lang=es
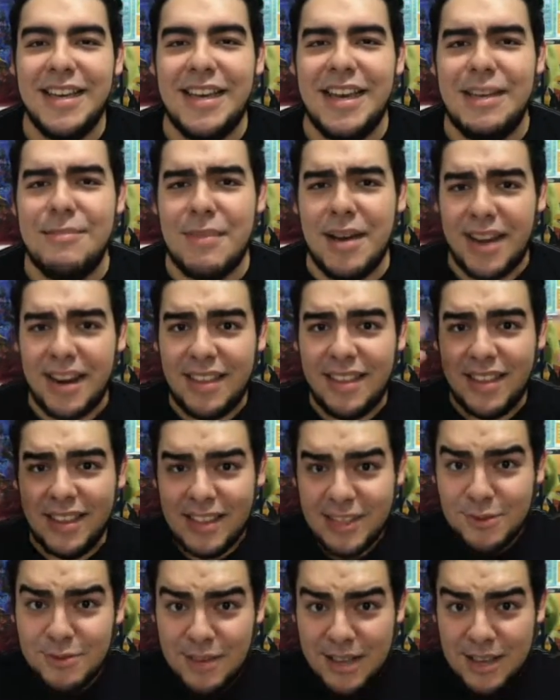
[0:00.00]
Y me agrada
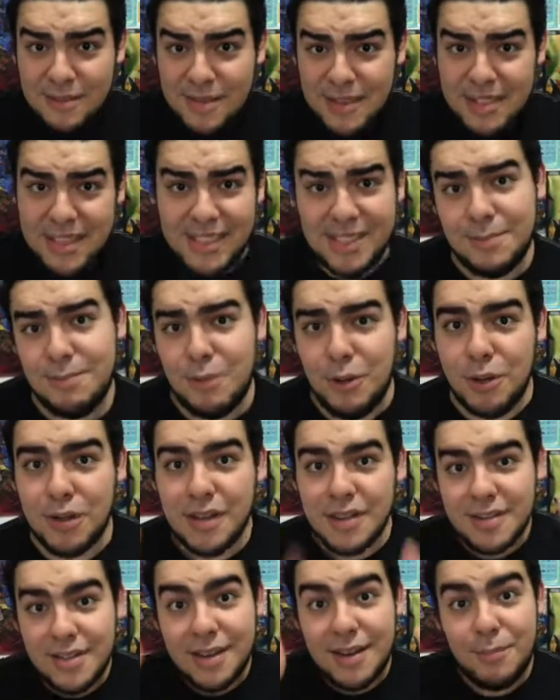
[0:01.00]
que su cabeza
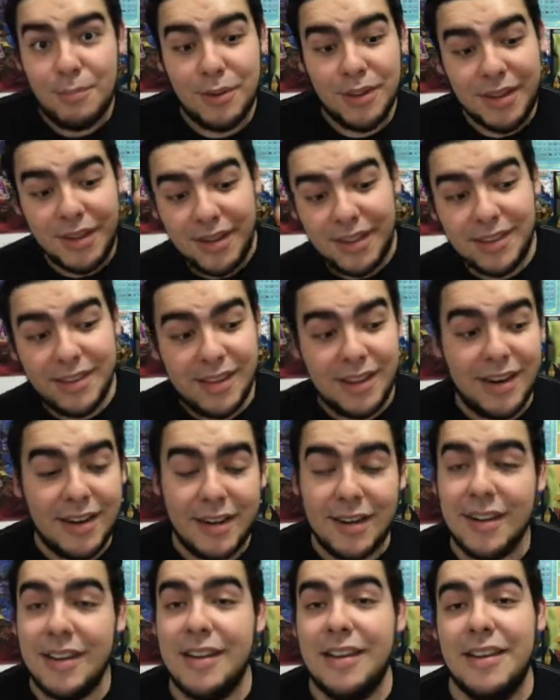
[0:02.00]
explote, se la pueda
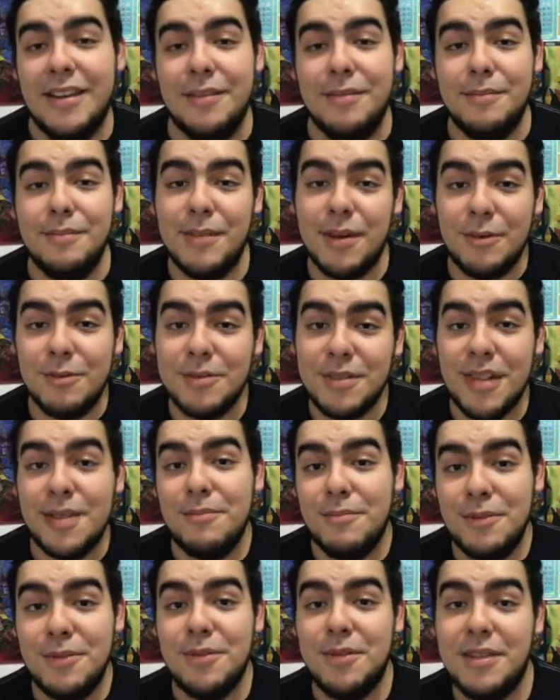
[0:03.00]
quitar y me gusta
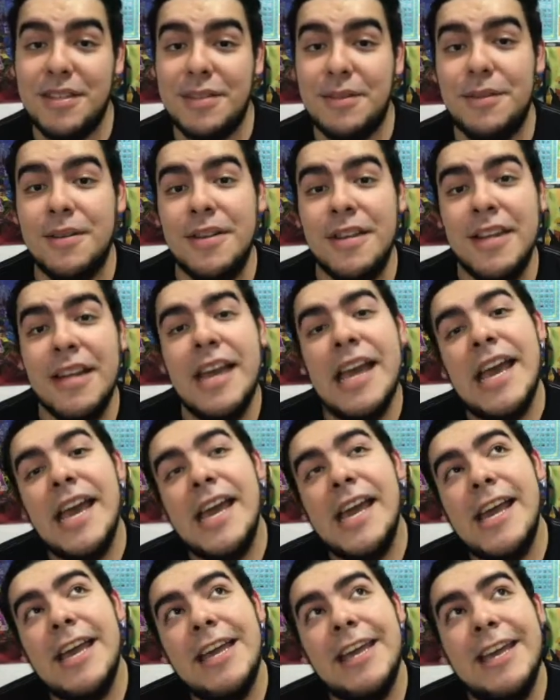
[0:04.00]
mucho eso.
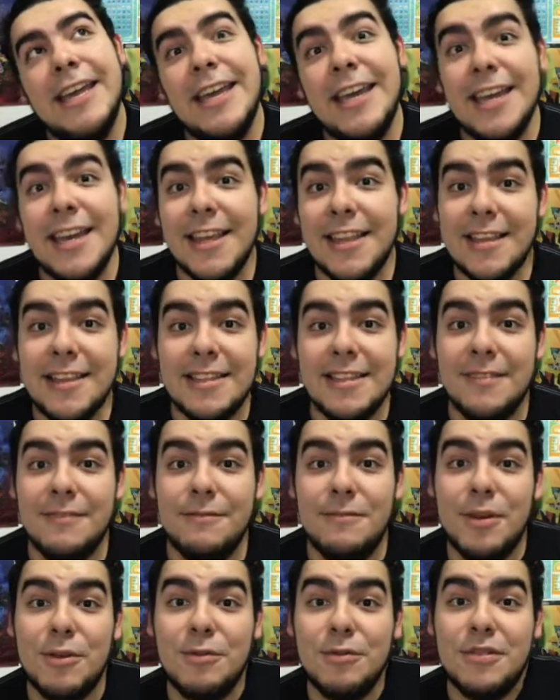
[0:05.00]
Y el
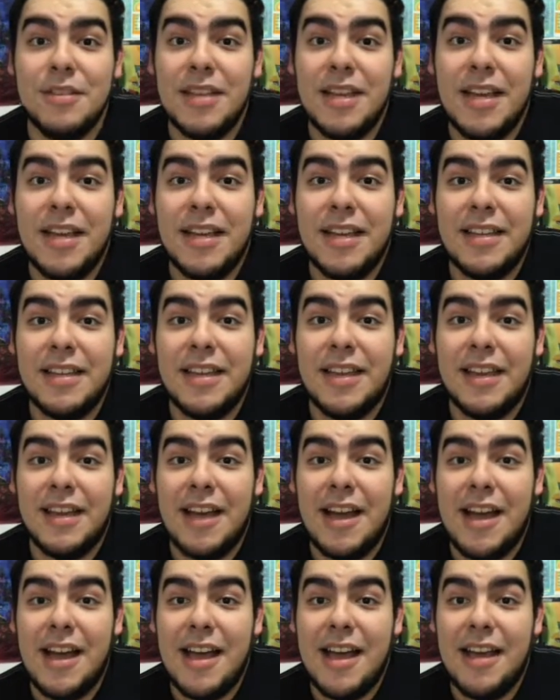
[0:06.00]
Adhesive me gusta que
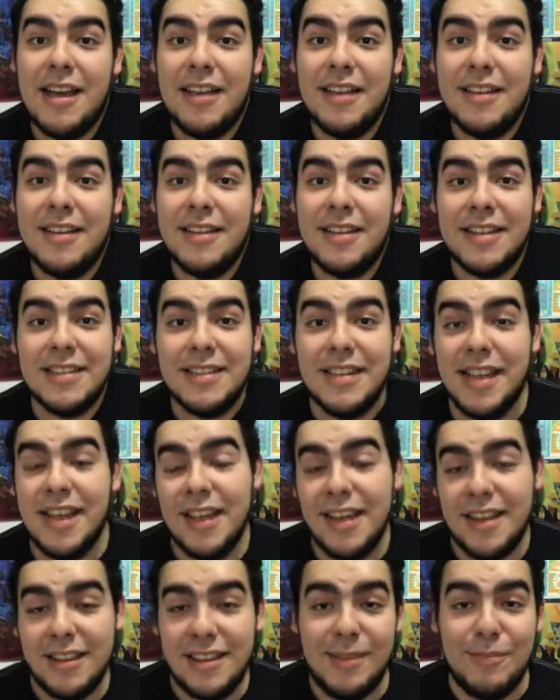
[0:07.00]
tenga que
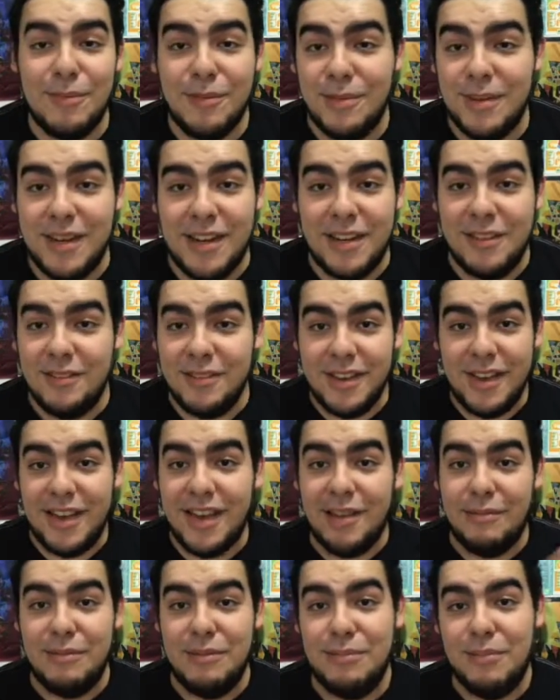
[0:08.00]
sea tipo veneno, ya
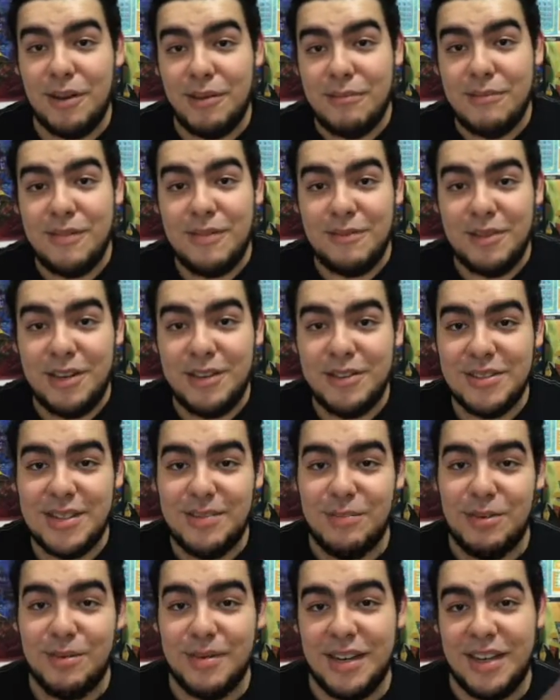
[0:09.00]
que mi Pokémon favorito es
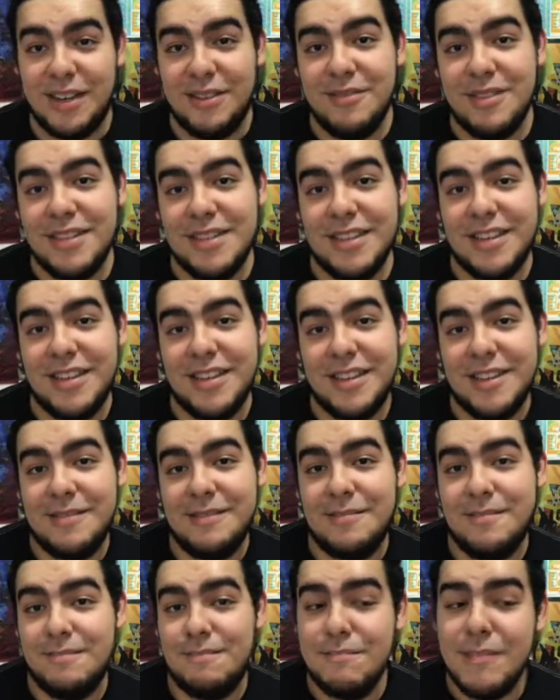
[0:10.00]
tipo veneno, así que
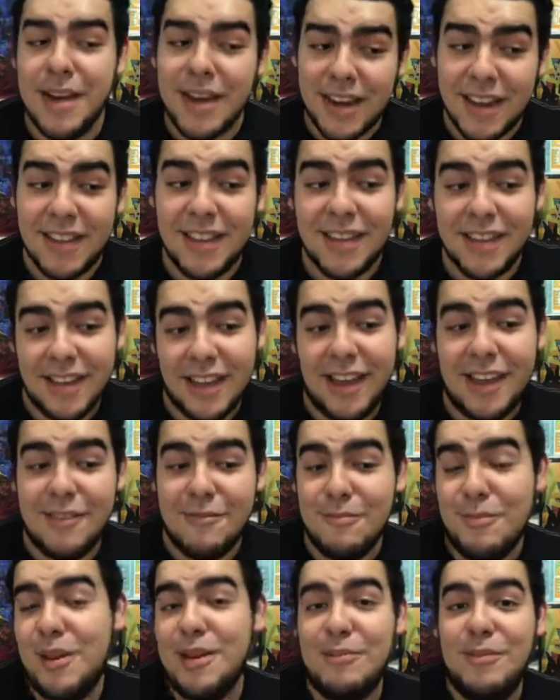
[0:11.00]
me agrada que
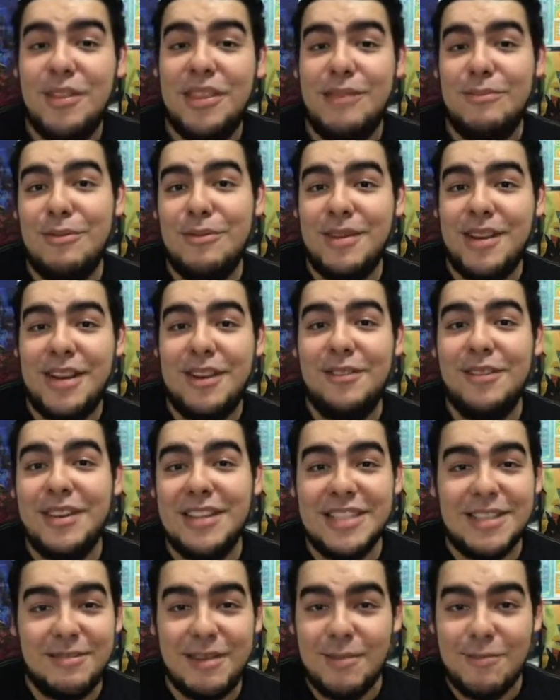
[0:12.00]
haya un Pokémon tipo veneno
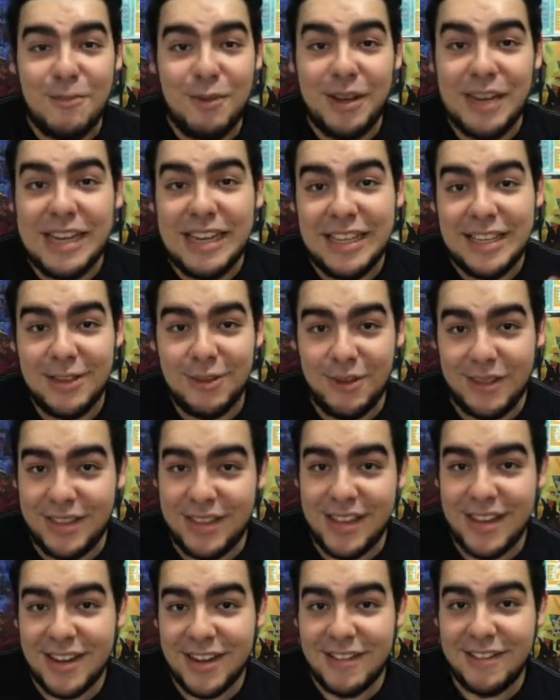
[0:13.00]
que se vea muy lindo y
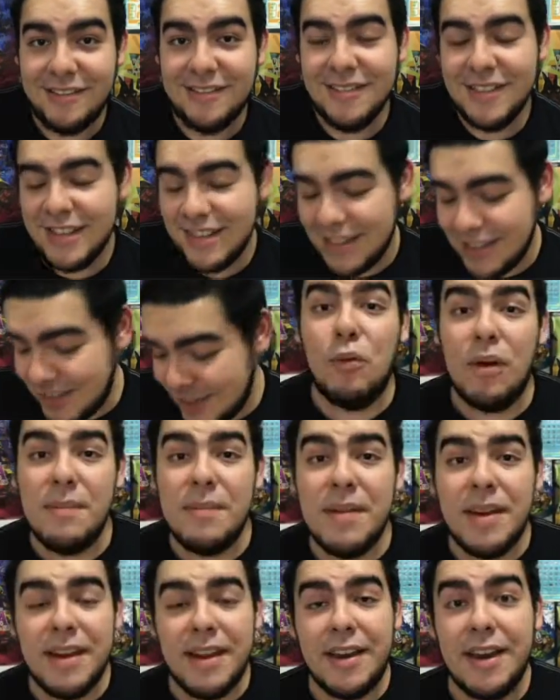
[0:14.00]
tierno. De igual
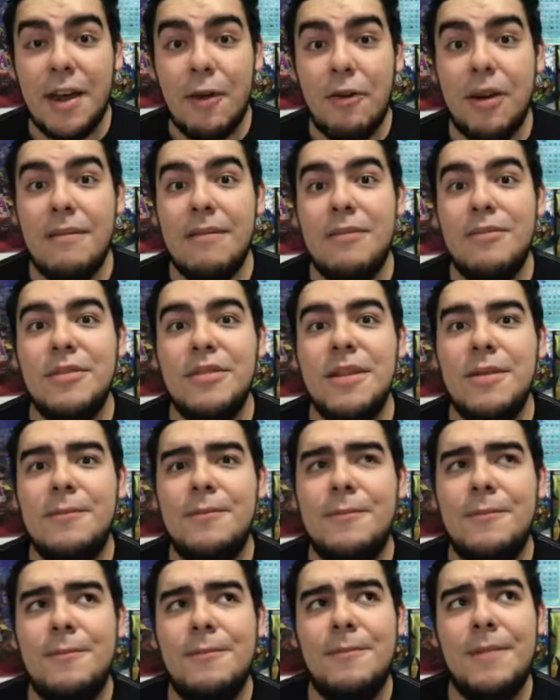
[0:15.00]
manera, ahora vamos a,
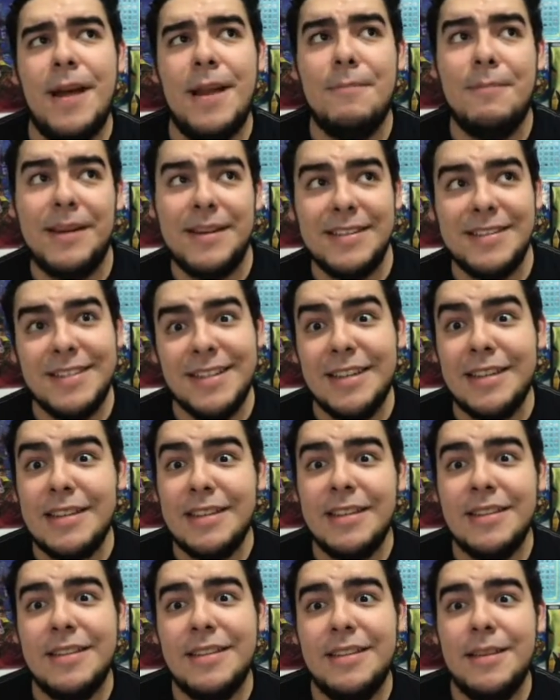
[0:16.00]
al
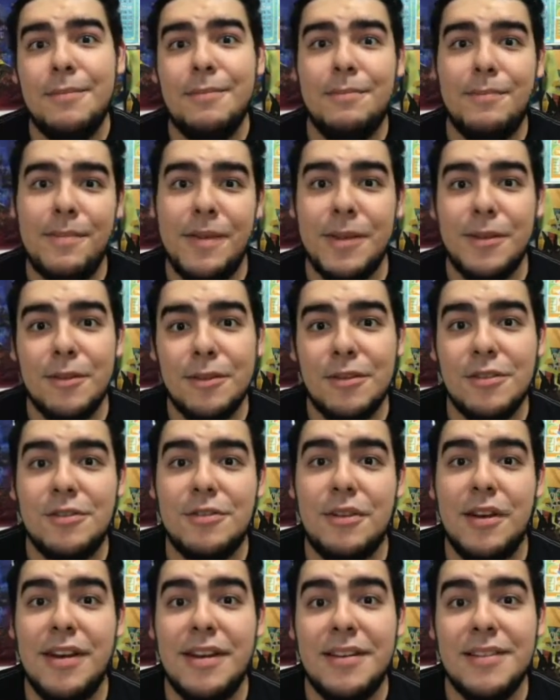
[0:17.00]
parecer, viendo los
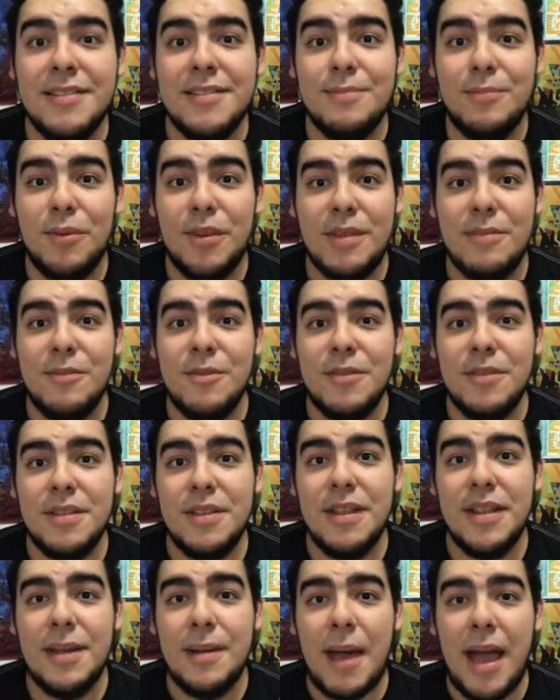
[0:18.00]
trailers,
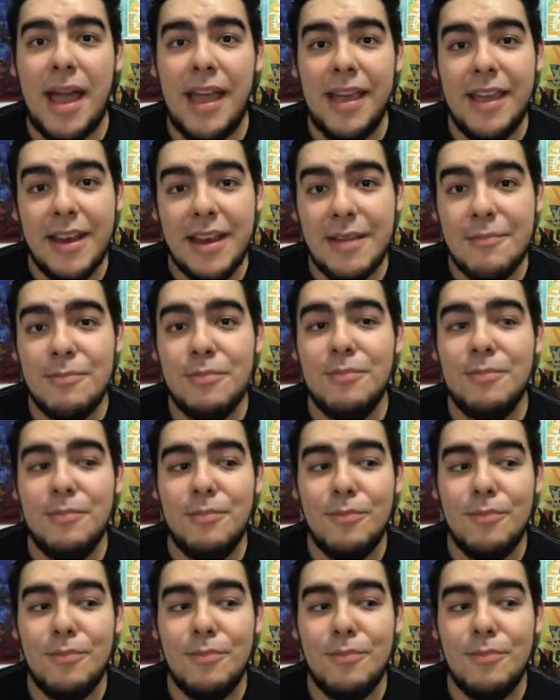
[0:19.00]
podemos ir a